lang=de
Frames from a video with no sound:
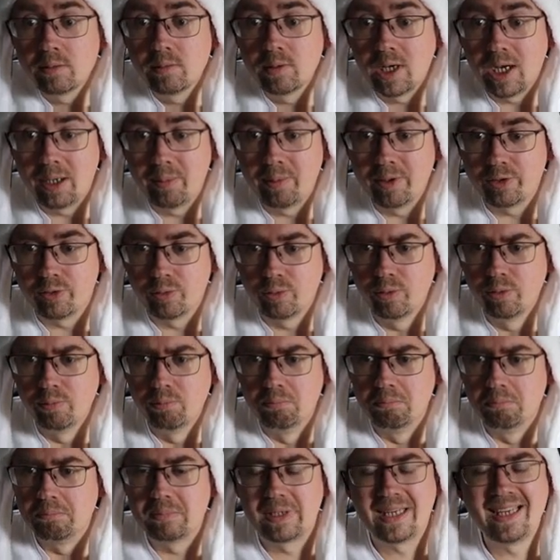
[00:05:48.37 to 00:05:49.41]
Aber so
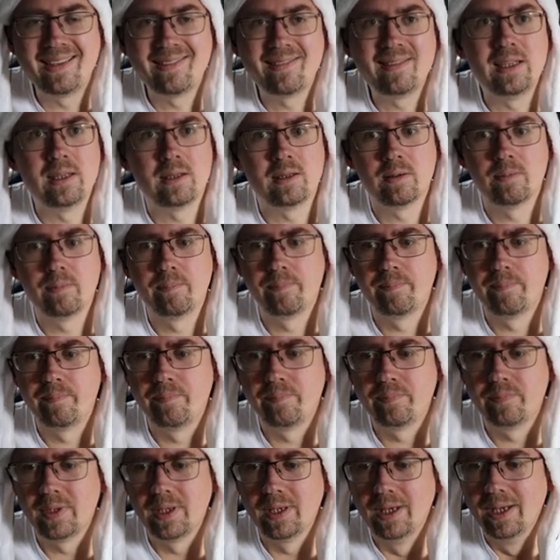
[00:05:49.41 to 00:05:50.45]
geht's nicht.
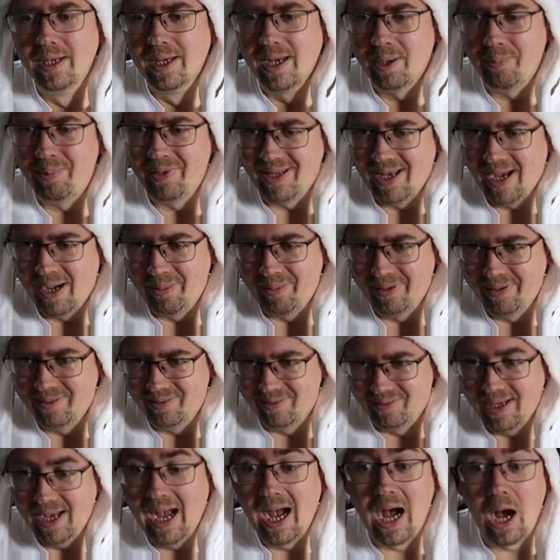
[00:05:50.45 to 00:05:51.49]
Aber, aber
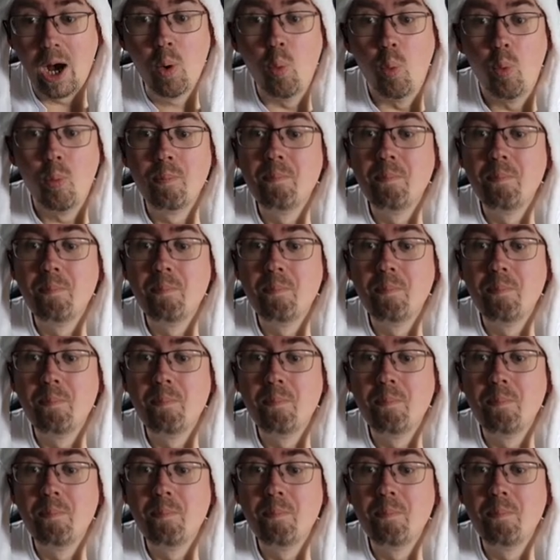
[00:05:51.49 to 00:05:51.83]
oh!